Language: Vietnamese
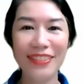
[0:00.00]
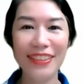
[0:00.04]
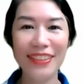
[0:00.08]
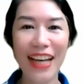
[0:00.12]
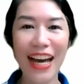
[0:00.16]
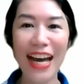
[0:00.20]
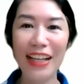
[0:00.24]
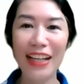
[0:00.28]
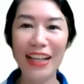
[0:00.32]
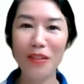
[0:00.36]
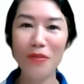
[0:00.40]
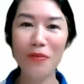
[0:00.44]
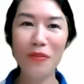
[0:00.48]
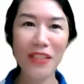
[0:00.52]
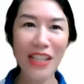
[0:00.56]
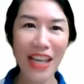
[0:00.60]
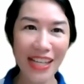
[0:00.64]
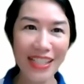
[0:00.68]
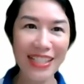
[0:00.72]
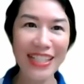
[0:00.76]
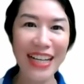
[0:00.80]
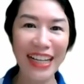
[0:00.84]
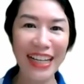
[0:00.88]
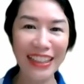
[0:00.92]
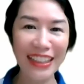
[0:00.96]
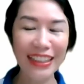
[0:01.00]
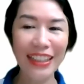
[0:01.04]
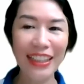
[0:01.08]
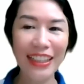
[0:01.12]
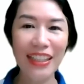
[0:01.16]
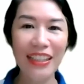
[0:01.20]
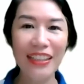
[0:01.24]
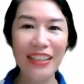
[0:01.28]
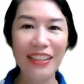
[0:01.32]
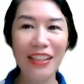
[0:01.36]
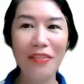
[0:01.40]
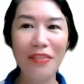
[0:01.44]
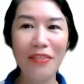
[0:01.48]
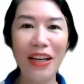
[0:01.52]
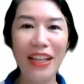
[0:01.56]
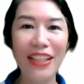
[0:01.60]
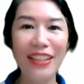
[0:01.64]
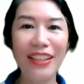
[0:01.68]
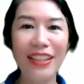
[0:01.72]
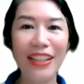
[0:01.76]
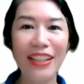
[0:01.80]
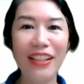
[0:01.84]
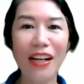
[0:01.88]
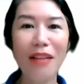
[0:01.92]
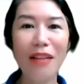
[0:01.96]
ai cũng da trắng như vậy
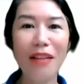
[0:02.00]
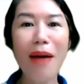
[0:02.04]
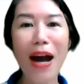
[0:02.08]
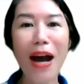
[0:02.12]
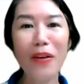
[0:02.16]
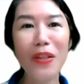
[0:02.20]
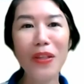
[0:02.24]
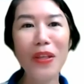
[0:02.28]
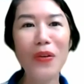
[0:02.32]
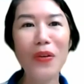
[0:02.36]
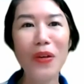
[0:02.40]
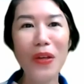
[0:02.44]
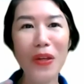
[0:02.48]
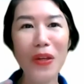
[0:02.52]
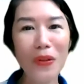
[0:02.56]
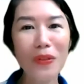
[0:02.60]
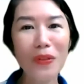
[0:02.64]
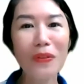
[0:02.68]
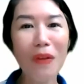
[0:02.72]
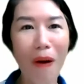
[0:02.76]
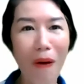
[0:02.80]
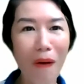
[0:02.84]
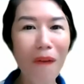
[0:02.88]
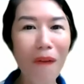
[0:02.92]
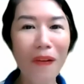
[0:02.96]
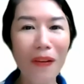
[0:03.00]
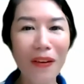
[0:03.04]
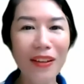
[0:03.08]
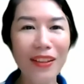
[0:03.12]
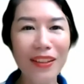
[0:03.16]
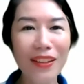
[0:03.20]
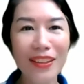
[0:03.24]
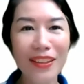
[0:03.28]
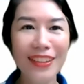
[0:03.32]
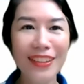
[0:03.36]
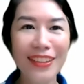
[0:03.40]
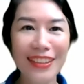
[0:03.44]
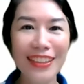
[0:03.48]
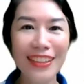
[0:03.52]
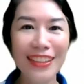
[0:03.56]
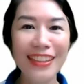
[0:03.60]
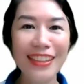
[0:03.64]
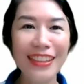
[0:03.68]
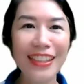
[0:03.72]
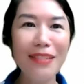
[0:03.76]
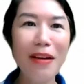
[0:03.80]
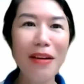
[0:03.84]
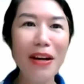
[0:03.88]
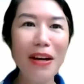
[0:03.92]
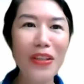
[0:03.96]
thì có bao nhiêu yếu tố
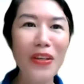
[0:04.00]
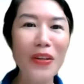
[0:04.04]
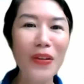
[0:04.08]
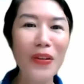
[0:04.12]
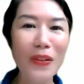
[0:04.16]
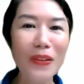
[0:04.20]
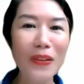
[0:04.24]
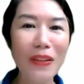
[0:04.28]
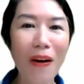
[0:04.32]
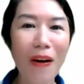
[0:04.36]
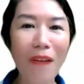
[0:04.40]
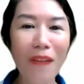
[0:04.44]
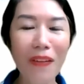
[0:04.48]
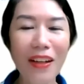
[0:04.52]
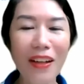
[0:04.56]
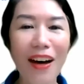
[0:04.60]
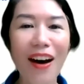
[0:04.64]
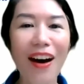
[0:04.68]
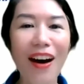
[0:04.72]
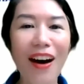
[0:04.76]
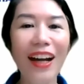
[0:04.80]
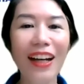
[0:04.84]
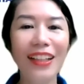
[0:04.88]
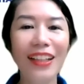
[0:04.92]
có bao nhiêu yếu tố nó